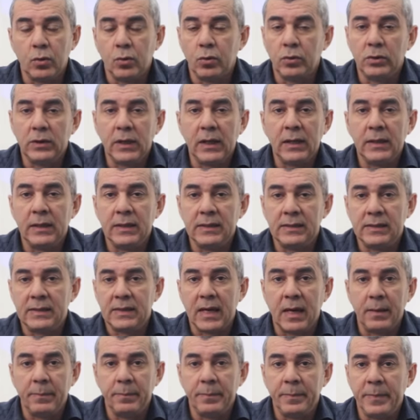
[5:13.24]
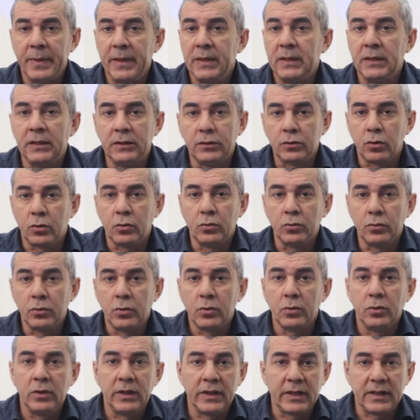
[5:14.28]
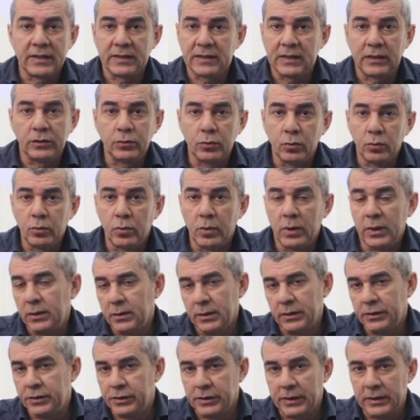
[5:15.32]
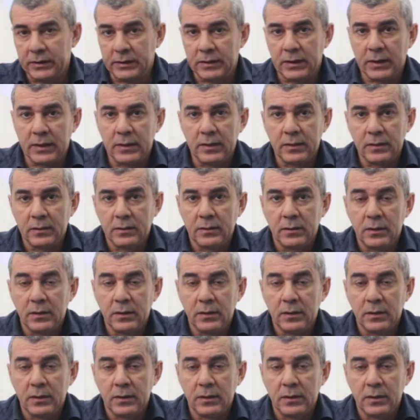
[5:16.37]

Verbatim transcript: coda, le zampe, il tronco, le rasature, eccetera.